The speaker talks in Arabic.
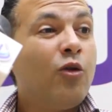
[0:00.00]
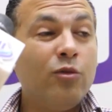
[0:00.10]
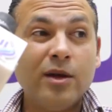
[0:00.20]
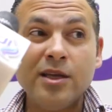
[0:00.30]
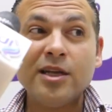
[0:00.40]

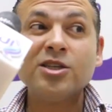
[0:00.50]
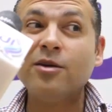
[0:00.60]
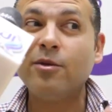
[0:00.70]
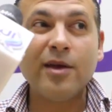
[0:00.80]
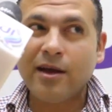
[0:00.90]
والمديره
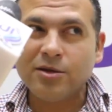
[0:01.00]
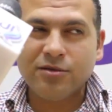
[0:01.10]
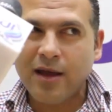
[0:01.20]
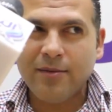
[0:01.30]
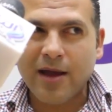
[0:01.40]
الشبابيه مش
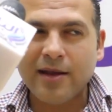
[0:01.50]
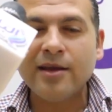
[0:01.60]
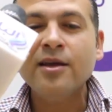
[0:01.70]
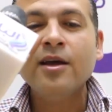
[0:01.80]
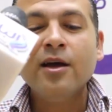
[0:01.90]
فاهم
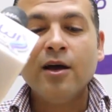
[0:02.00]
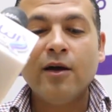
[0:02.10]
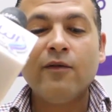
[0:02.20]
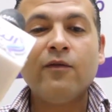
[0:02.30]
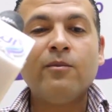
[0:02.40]
يعني
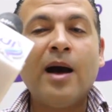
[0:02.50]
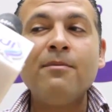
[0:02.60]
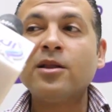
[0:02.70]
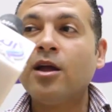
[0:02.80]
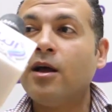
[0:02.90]
محمد